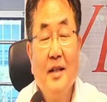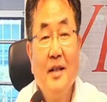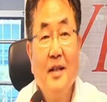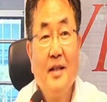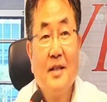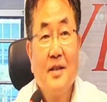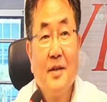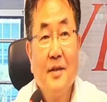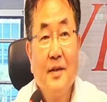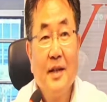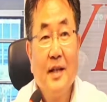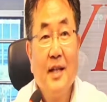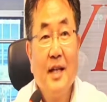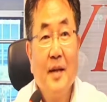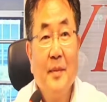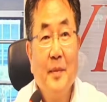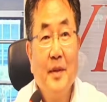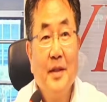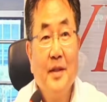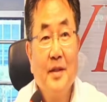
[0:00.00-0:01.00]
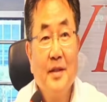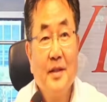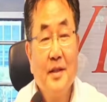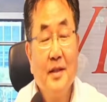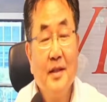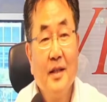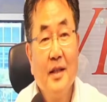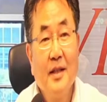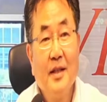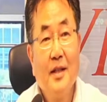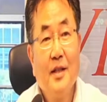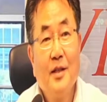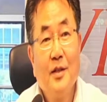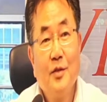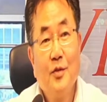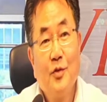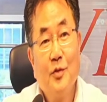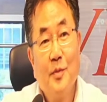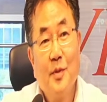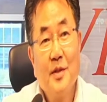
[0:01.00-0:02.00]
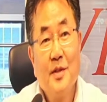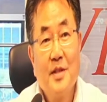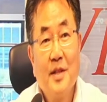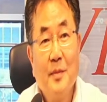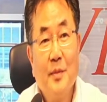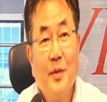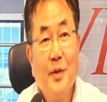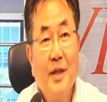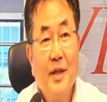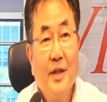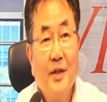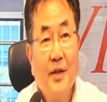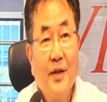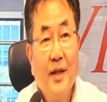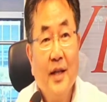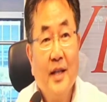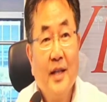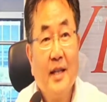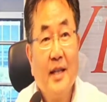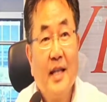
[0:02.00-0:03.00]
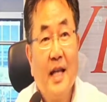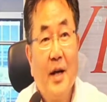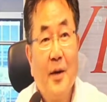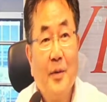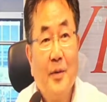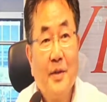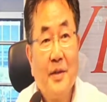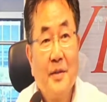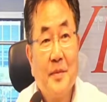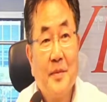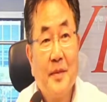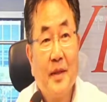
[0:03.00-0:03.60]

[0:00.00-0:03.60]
선택하면 이것이 두 번째 모니터에 이렇게 나오고 있습니다.